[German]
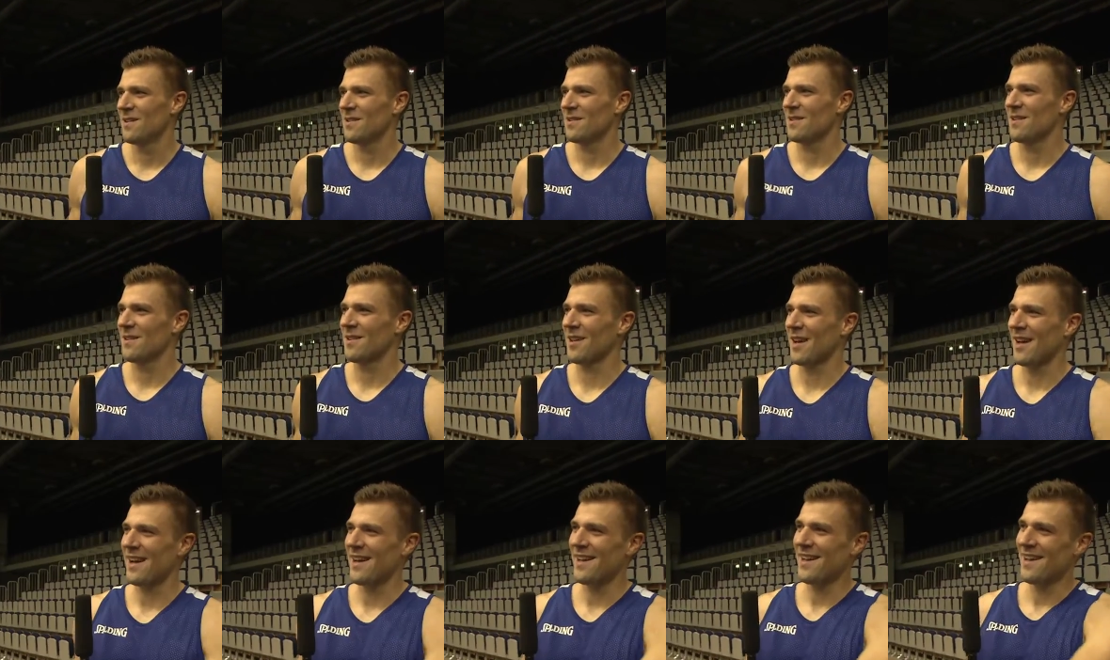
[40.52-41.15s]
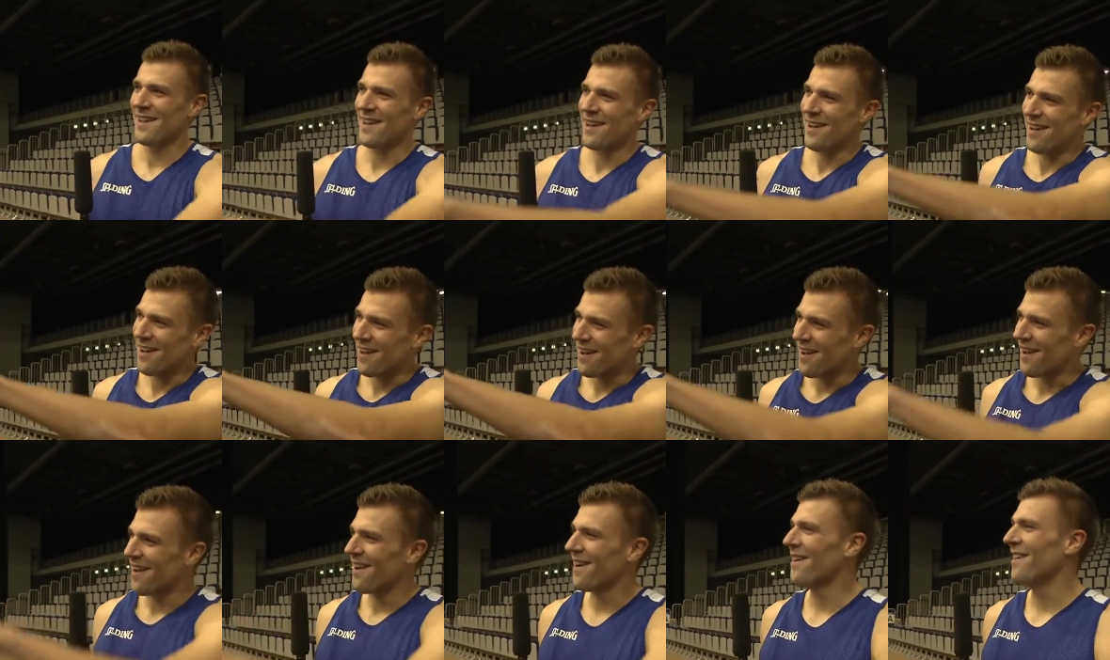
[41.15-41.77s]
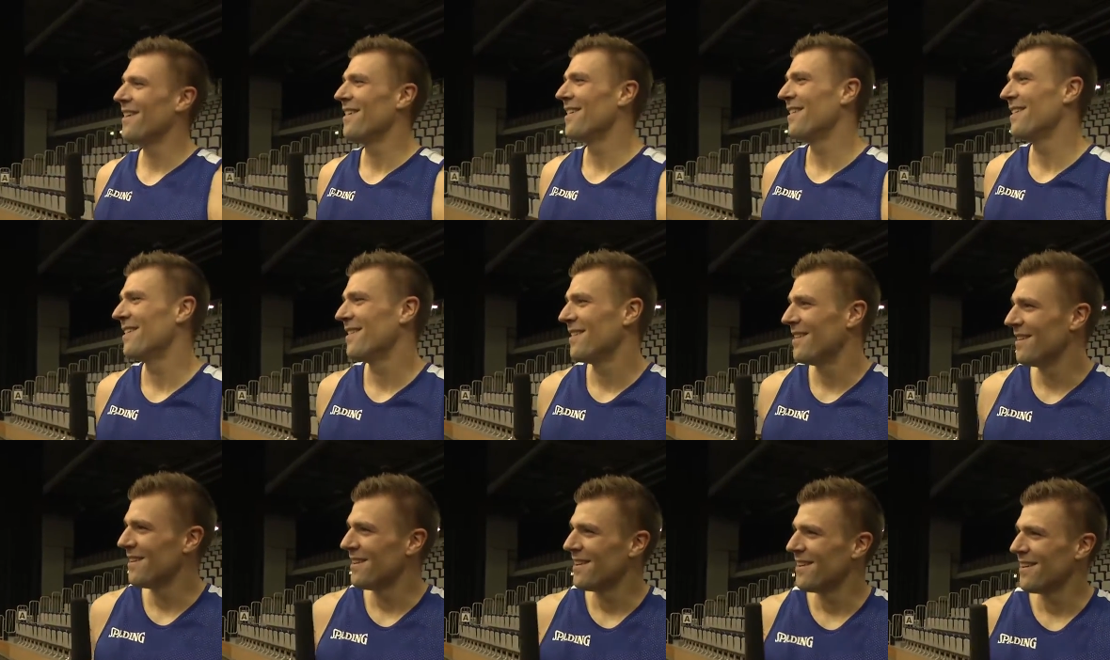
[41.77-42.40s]
Die drei äh,
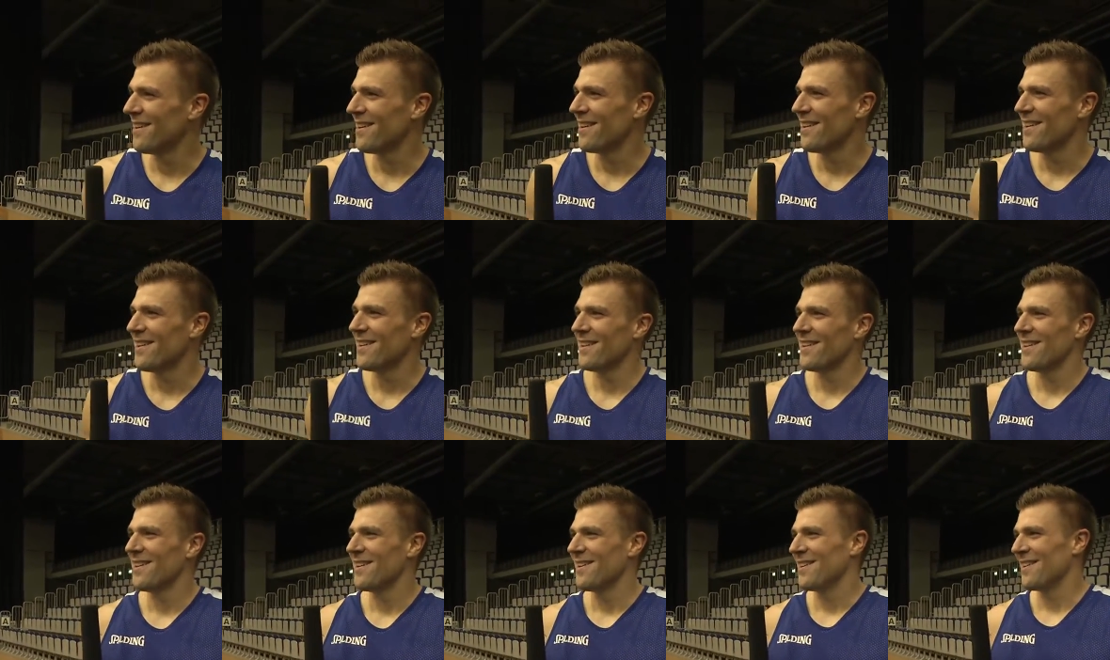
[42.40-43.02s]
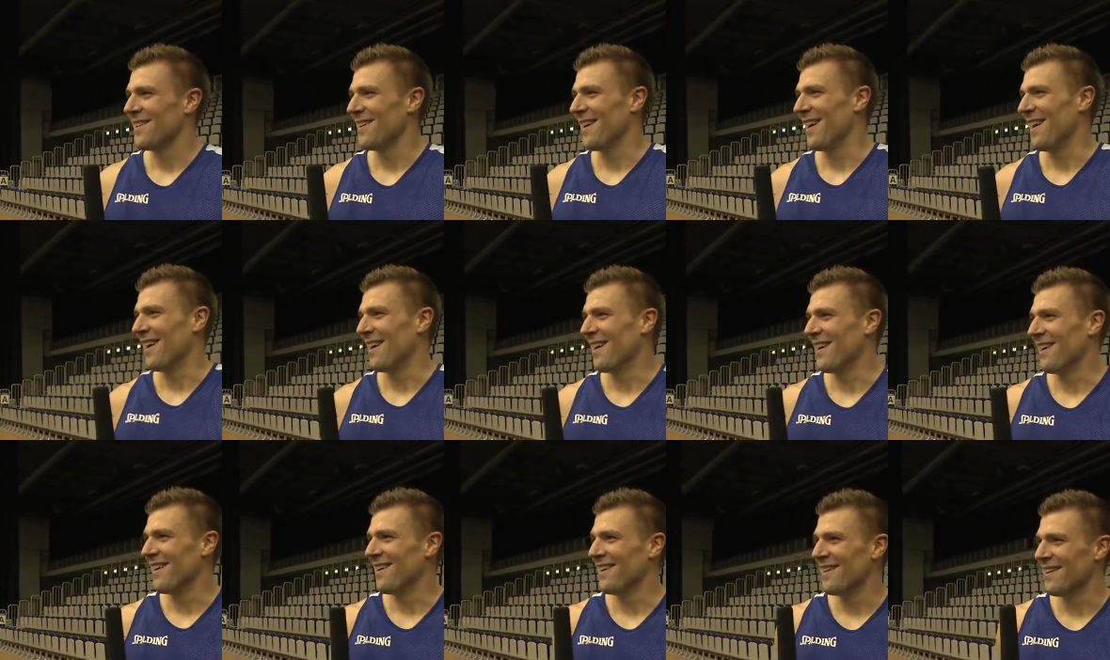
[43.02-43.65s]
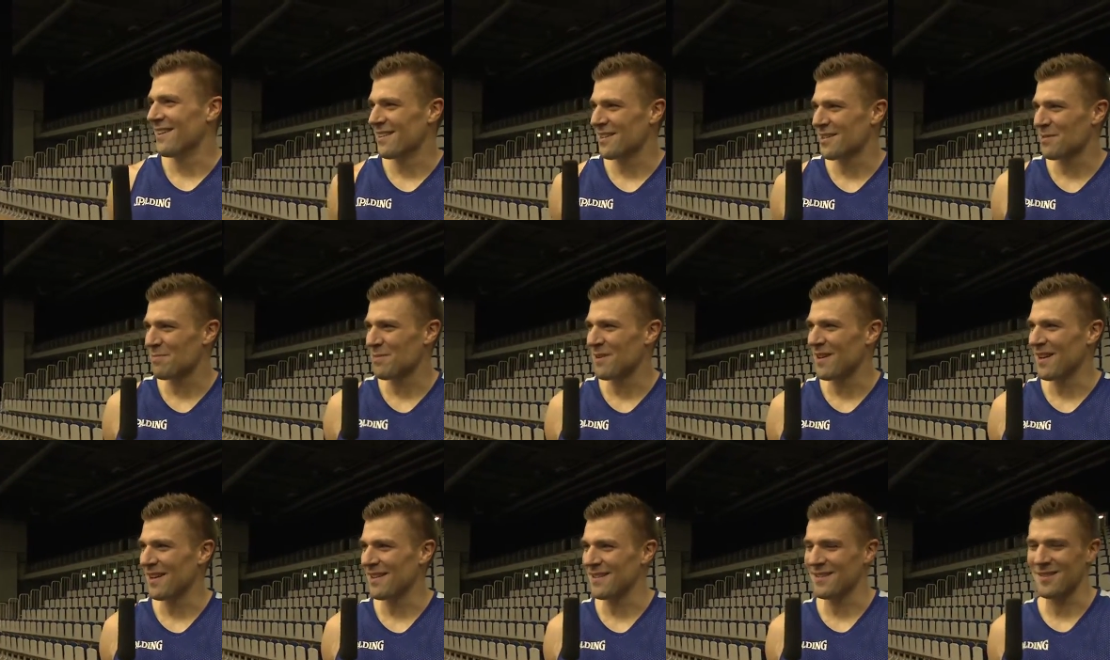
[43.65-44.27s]
ja, äh,
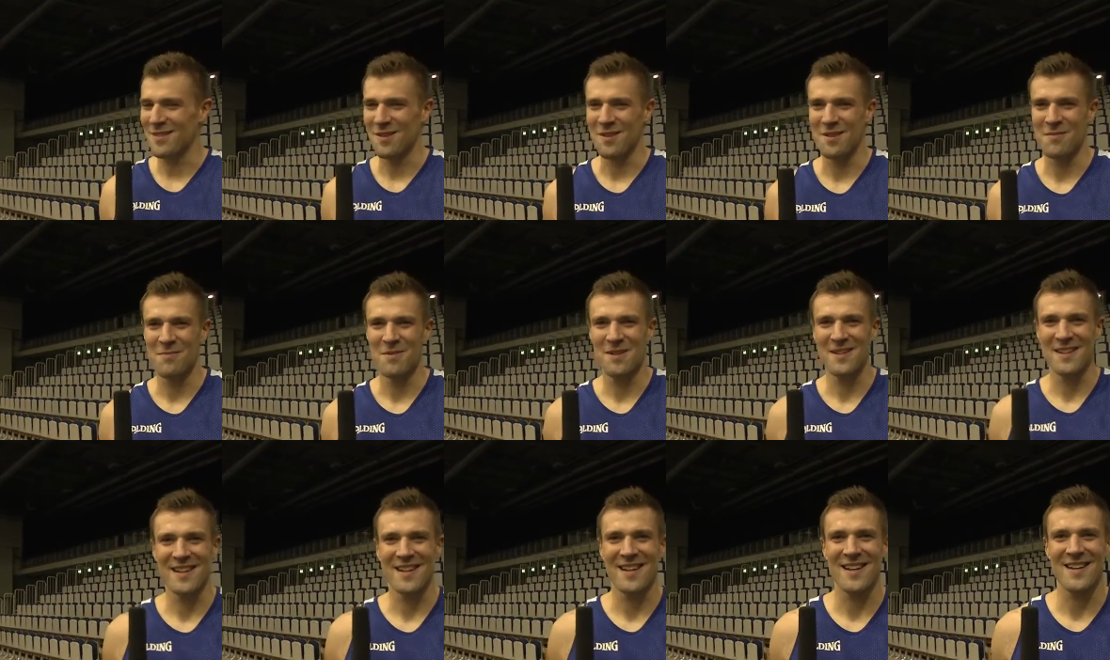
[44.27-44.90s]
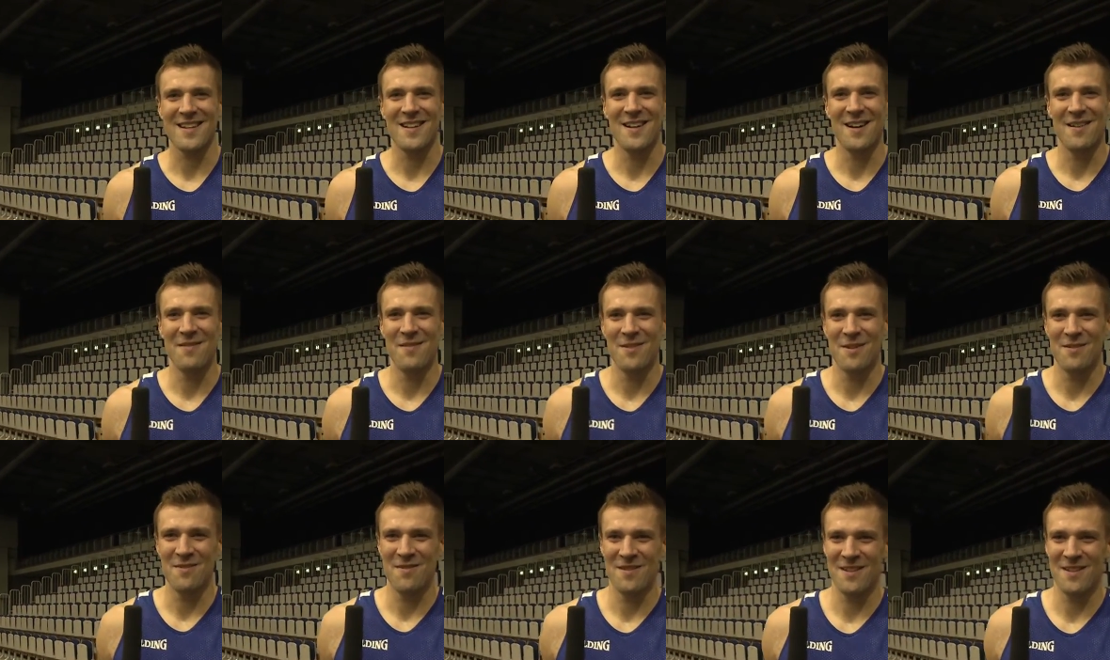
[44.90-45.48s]
Spieler, die es noch nicht mitgekriegt haben, die,